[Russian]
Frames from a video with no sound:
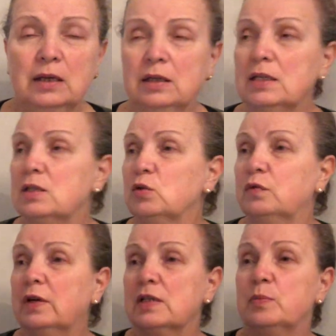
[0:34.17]
Если
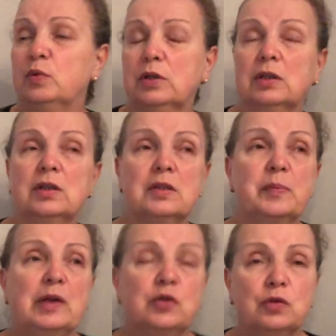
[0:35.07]
у вас букеты из
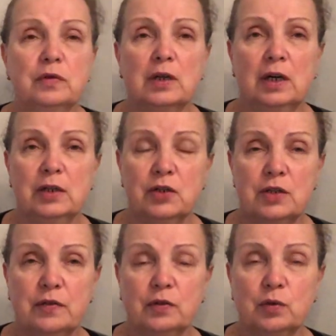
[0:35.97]
большого
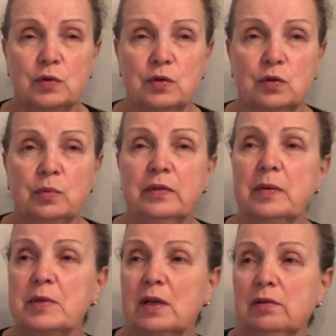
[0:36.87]
количества роз, то мы
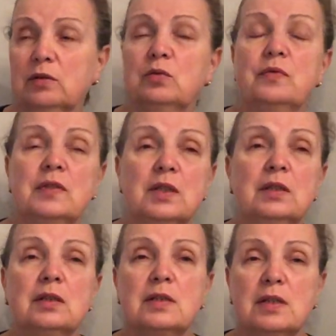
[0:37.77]
вам советуем в
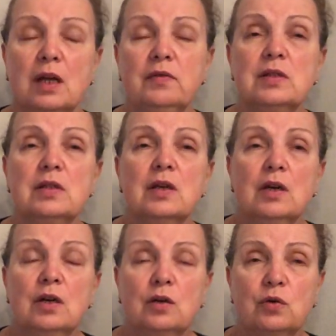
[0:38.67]
центр ставить
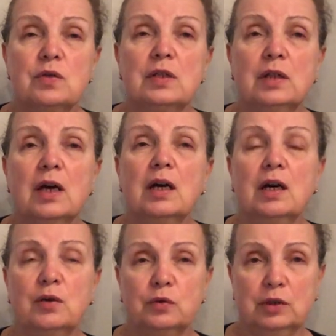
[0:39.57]
розы на
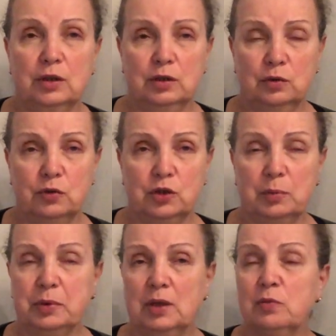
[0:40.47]
короткой ножке,
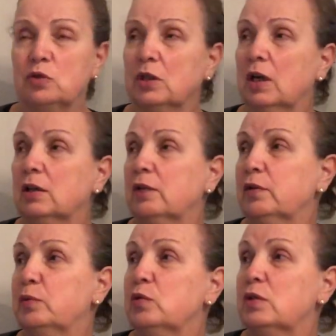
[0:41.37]
потому что когда
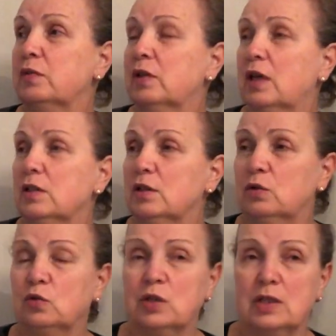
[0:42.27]
вы будете
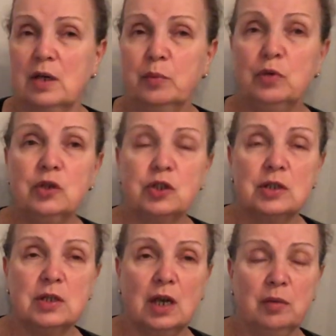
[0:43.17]
выходить уже за
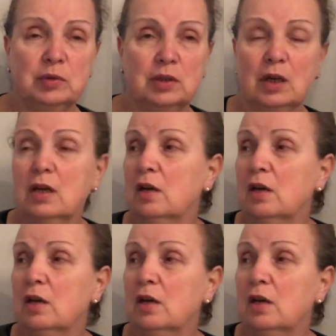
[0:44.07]
больший диаметр,